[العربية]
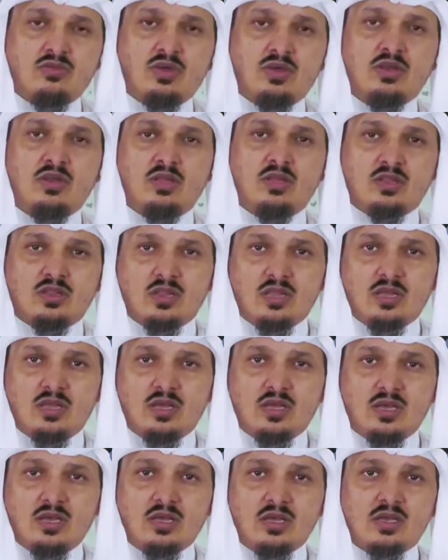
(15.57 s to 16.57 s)
فإن
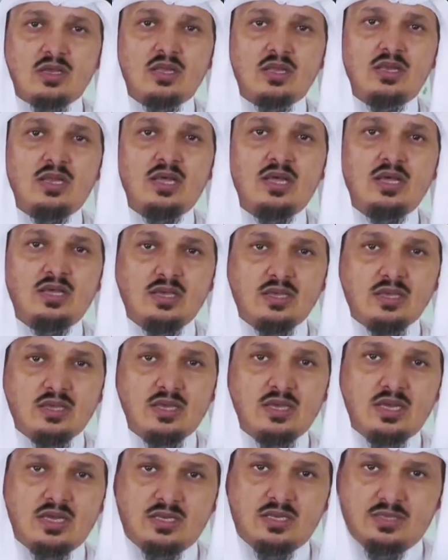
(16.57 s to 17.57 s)
الطلاق لا
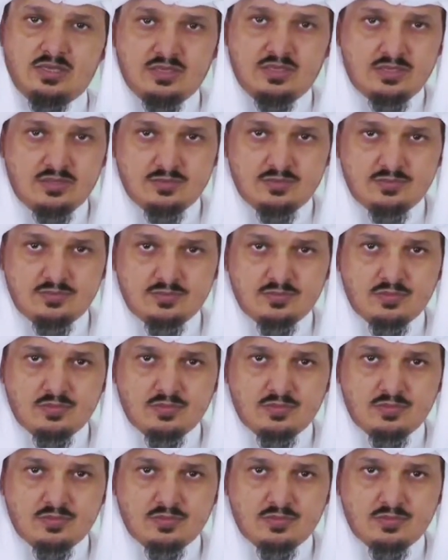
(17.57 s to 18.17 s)
يقع عليها